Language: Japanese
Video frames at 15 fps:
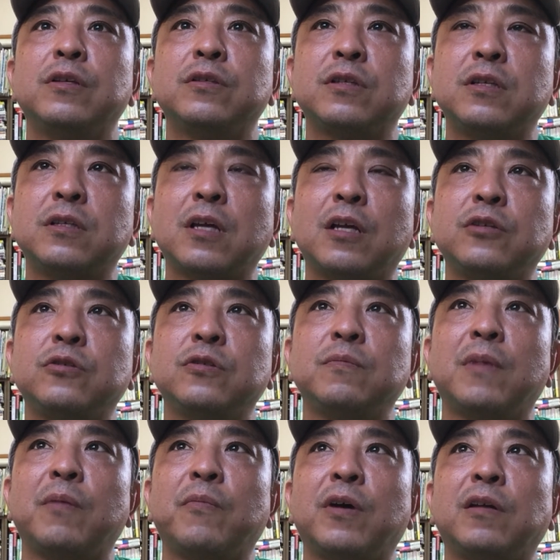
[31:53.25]
う月30
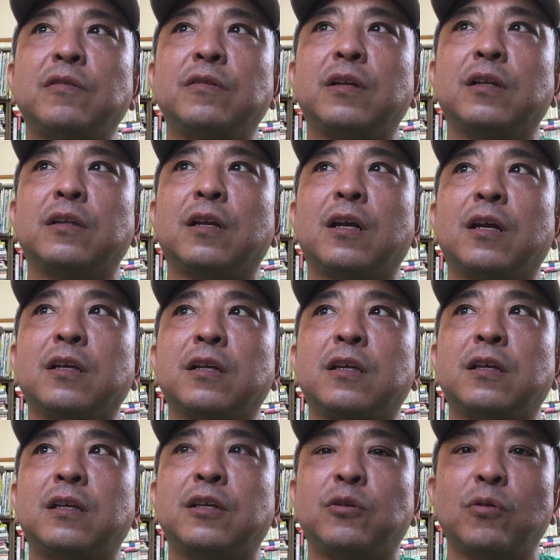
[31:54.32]
万もあるんだったら
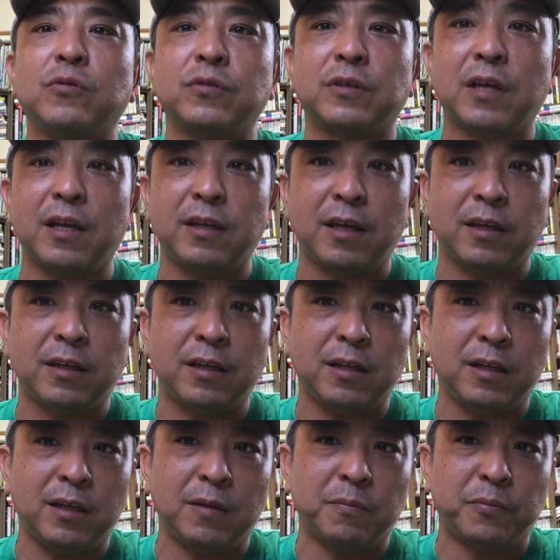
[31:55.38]
既得権益
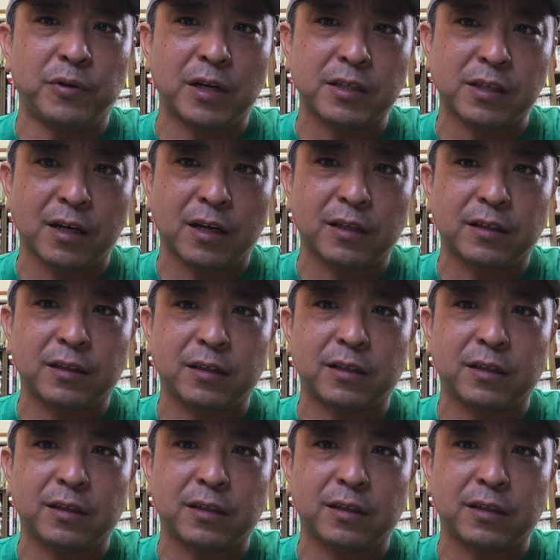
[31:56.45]
にぶら下が